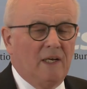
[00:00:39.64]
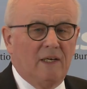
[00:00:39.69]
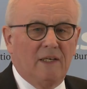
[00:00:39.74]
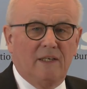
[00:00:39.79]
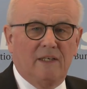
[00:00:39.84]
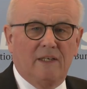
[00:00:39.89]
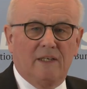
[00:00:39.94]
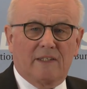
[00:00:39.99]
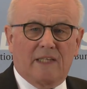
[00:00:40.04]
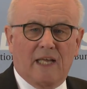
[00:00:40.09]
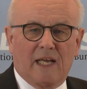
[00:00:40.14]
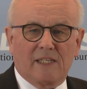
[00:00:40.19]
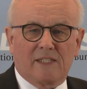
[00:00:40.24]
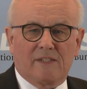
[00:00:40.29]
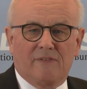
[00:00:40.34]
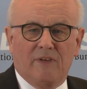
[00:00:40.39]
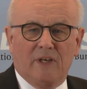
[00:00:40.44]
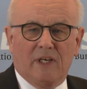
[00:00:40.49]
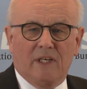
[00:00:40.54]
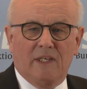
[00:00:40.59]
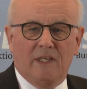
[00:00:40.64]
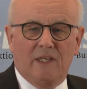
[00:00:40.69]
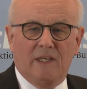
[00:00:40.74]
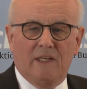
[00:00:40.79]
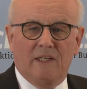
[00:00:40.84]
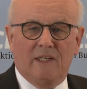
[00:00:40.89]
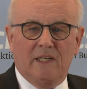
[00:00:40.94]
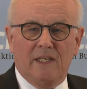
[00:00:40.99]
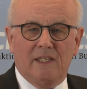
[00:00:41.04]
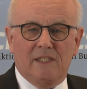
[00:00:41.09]
äh, dass wir
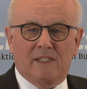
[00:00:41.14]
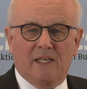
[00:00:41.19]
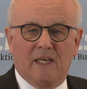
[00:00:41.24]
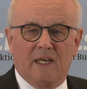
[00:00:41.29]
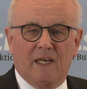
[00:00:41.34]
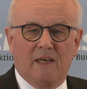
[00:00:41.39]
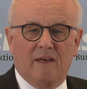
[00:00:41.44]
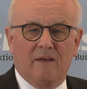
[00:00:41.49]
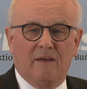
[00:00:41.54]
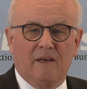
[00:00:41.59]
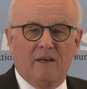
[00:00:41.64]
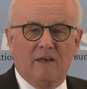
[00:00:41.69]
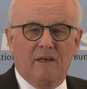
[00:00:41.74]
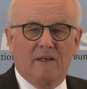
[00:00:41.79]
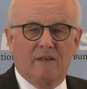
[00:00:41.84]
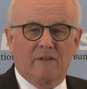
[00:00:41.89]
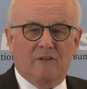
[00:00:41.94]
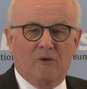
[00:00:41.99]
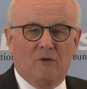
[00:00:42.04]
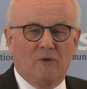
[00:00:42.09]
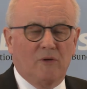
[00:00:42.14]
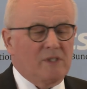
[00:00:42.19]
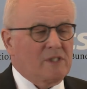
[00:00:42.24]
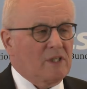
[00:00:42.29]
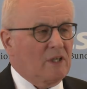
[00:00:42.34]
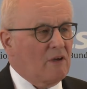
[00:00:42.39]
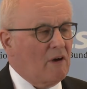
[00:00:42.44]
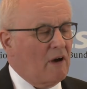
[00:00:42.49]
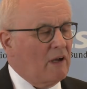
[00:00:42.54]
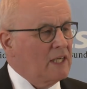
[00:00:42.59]
in diese äh,
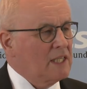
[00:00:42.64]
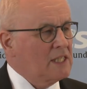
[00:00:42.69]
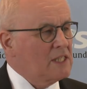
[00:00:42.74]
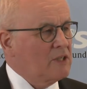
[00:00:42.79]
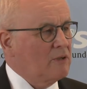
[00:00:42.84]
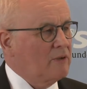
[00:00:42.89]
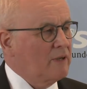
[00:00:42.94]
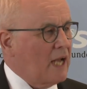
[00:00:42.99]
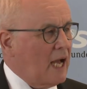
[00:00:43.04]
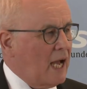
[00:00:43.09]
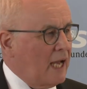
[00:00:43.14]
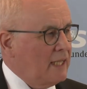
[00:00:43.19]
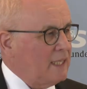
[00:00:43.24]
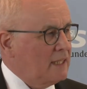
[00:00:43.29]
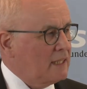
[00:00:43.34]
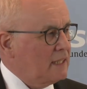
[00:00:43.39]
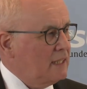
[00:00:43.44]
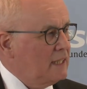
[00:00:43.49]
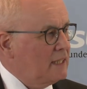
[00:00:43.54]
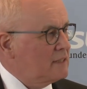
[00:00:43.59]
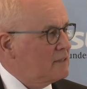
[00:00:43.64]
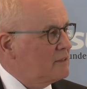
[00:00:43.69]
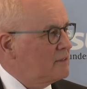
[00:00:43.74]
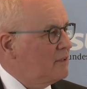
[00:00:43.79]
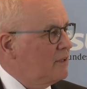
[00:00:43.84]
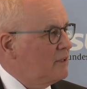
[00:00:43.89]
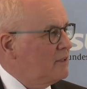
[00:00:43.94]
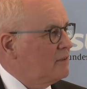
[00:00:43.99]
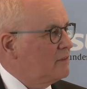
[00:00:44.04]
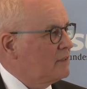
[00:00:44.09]
große Koalition eintreten
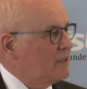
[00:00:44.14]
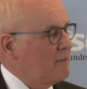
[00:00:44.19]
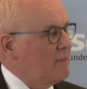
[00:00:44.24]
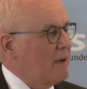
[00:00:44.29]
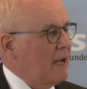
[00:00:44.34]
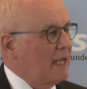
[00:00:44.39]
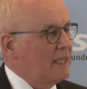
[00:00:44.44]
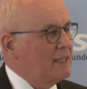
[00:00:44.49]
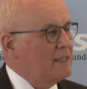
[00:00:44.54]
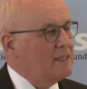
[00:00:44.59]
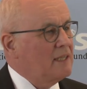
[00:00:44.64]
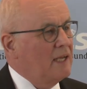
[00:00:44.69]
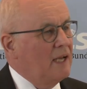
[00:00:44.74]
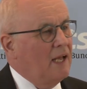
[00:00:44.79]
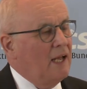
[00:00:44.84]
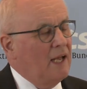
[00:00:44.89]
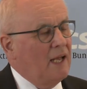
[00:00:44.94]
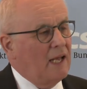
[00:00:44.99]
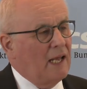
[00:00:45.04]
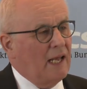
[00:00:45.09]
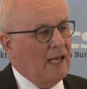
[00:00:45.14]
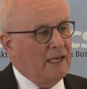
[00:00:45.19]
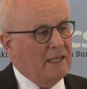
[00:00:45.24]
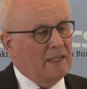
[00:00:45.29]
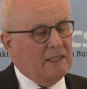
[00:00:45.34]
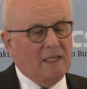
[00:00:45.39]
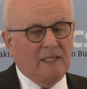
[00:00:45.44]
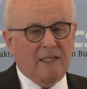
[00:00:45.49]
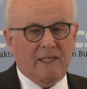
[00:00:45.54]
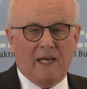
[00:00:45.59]
können und dem Land
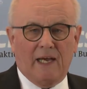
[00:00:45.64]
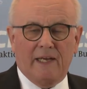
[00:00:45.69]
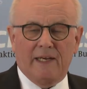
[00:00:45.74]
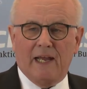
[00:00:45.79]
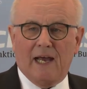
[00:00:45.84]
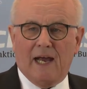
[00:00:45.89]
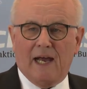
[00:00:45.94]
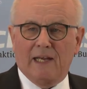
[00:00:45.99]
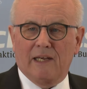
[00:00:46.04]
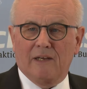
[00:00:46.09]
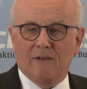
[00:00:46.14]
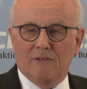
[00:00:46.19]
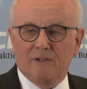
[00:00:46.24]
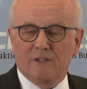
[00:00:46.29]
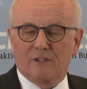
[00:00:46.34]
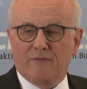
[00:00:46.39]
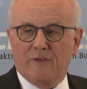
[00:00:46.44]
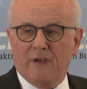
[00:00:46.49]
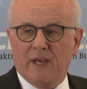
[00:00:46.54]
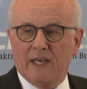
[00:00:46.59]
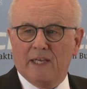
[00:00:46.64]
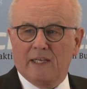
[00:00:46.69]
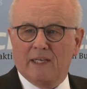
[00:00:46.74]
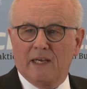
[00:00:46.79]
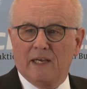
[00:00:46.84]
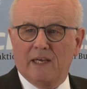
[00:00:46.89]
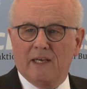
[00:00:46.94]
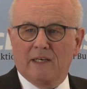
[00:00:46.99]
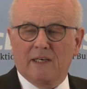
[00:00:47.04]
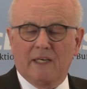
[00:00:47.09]
endlich eine
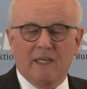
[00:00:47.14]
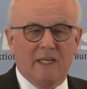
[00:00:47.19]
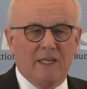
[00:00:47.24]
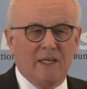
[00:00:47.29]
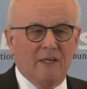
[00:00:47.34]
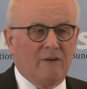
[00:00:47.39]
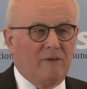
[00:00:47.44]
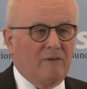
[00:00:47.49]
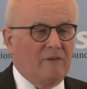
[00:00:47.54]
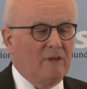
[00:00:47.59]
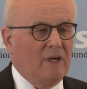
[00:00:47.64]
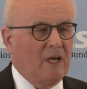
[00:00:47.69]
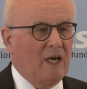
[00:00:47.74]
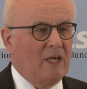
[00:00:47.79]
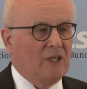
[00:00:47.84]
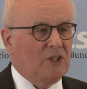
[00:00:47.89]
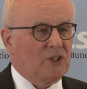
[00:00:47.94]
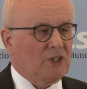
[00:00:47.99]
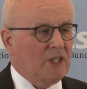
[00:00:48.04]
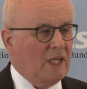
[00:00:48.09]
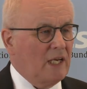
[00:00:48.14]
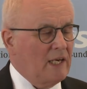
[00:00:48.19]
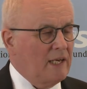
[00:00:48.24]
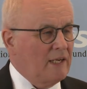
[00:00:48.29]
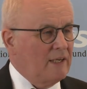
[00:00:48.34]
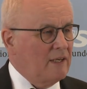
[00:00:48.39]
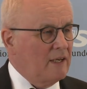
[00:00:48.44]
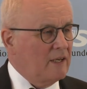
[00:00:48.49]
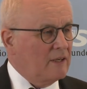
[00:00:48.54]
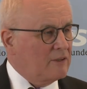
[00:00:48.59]
handlungsfähige Regierung äh,
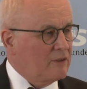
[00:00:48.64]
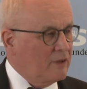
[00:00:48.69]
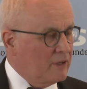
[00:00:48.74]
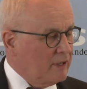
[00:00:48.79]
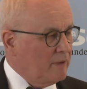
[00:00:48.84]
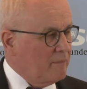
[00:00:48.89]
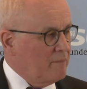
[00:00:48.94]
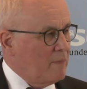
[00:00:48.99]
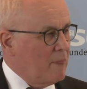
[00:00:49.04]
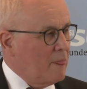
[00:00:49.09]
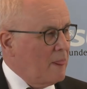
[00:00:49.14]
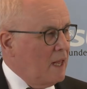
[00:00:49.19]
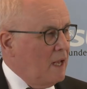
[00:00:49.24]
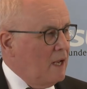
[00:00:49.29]
stellen können.